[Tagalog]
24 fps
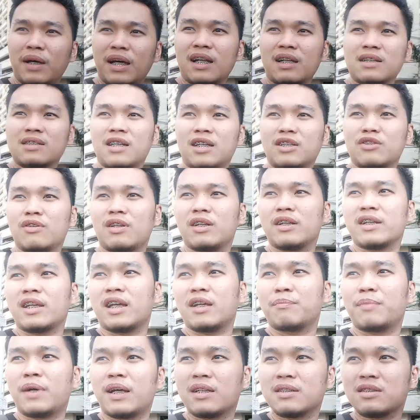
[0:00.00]
Parang sa ano lang
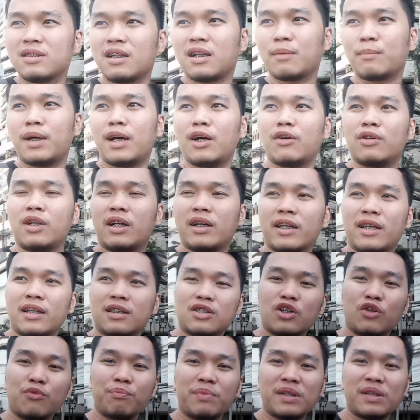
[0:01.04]
yan, parang sa trabaho lang yan.
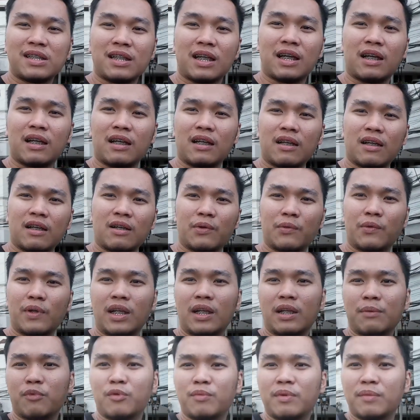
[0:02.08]
Sa umpisa,
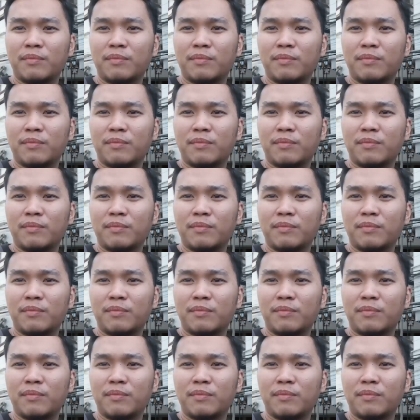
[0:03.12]
walang